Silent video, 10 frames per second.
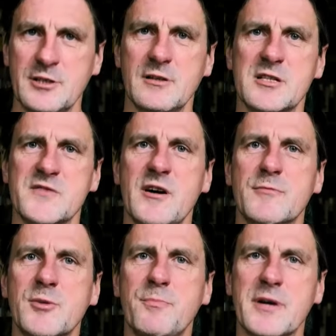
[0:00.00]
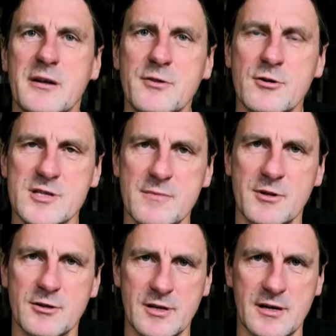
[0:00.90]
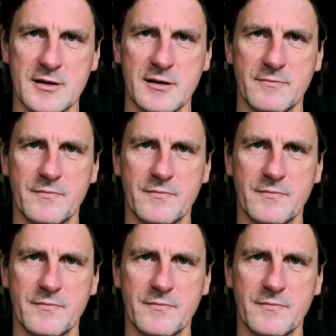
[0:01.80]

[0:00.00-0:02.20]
nazwałem to paradoksem loterii?